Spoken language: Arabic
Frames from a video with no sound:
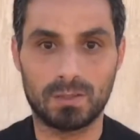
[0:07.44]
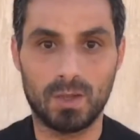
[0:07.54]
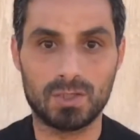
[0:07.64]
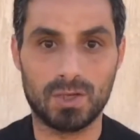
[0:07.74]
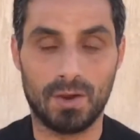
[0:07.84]

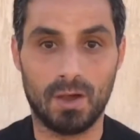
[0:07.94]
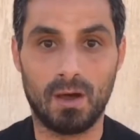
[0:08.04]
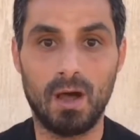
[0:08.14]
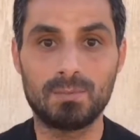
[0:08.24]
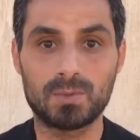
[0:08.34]
2016
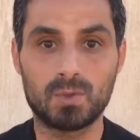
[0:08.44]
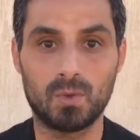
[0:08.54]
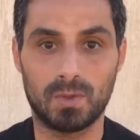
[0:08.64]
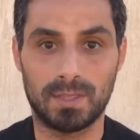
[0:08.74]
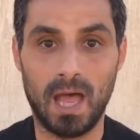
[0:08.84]
أقام
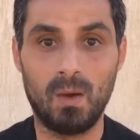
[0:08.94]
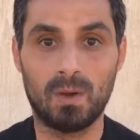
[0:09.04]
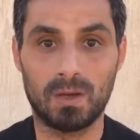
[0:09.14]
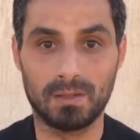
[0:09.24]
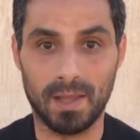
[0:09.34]
زوج دعوى
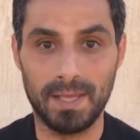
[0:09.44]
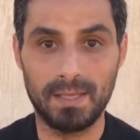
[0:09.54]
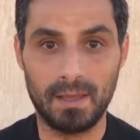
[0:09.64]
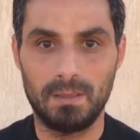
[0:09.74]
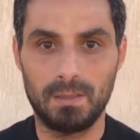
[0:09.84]
قضائية